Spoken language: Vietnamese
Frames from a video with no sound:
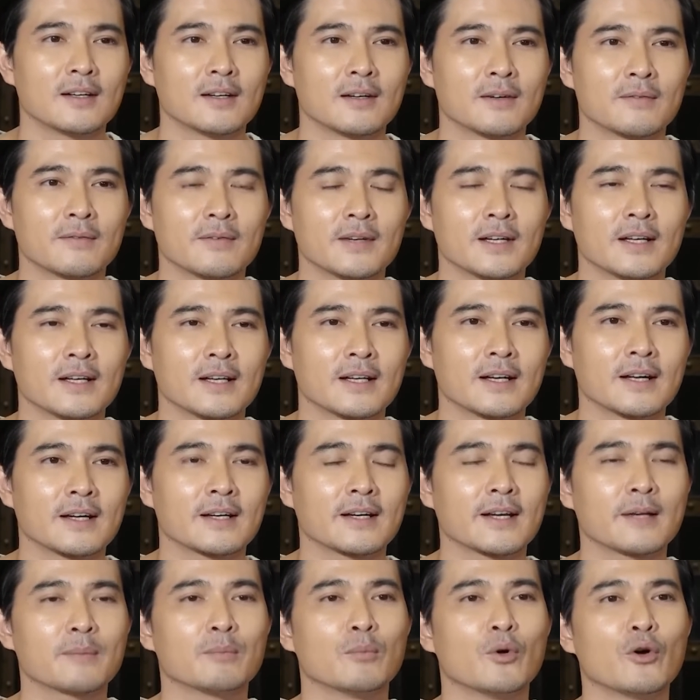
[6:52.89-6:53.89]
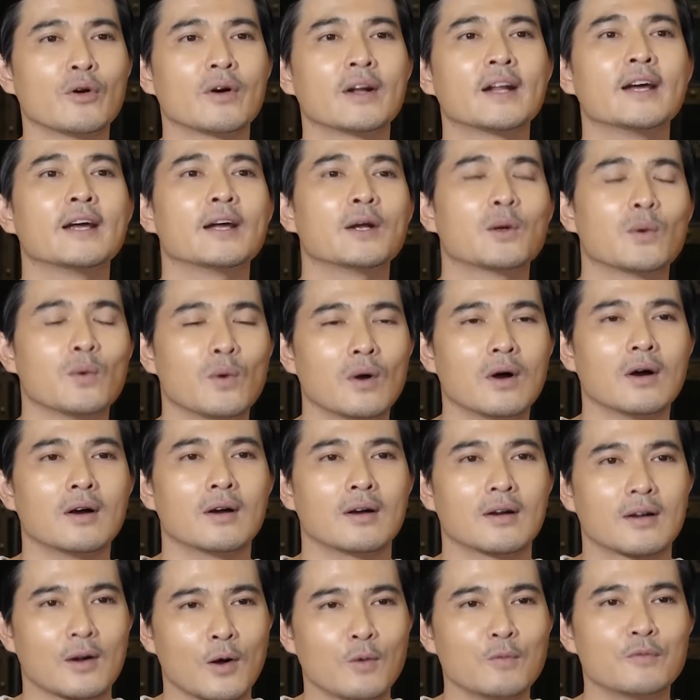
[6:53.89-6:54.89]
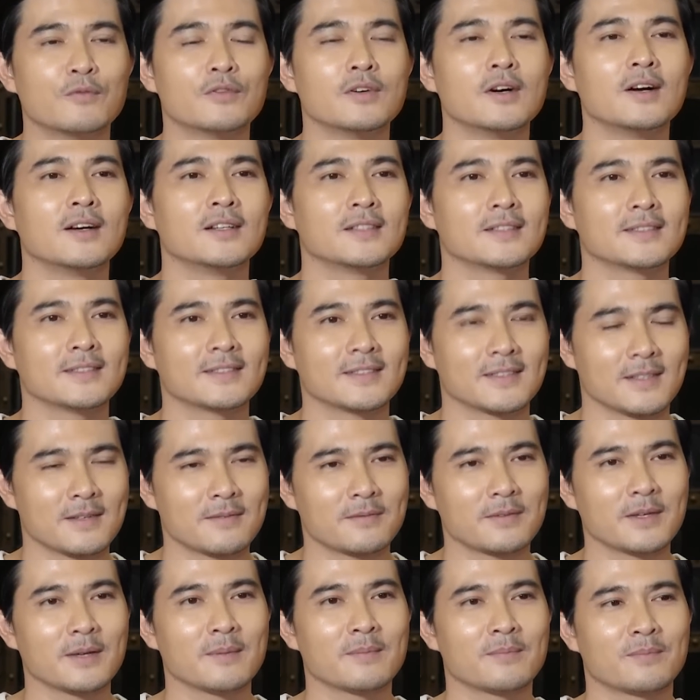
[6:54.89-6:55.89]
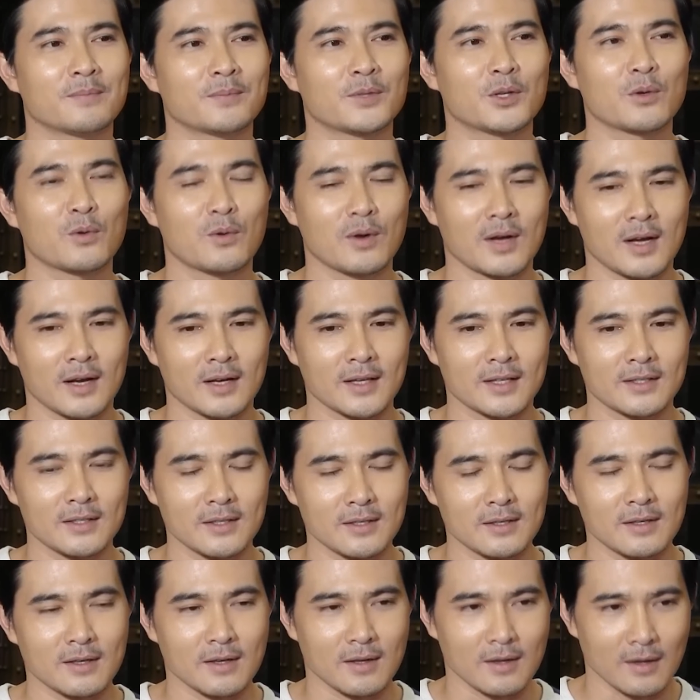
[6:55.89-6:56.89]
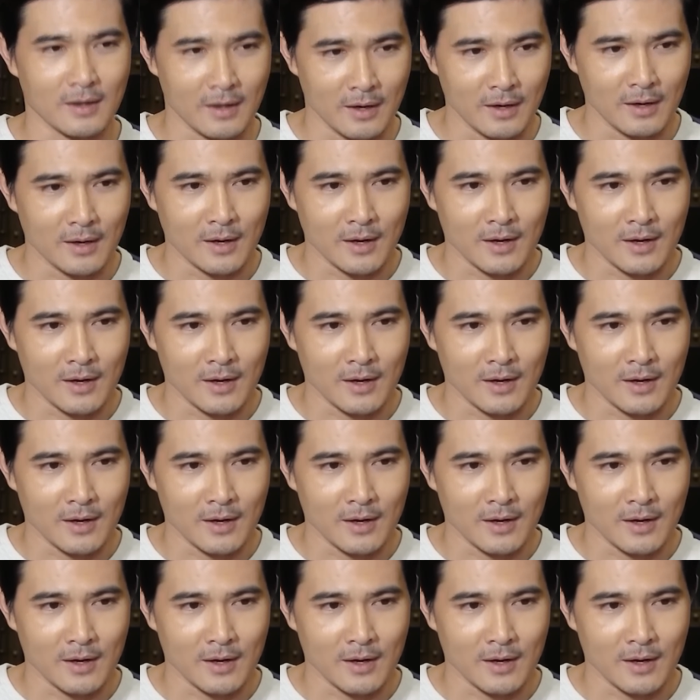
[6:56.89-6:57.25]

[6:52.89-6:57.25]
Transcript: được về cái cách mối quan hệ của công phương trên phim thông qua cái sự ờ,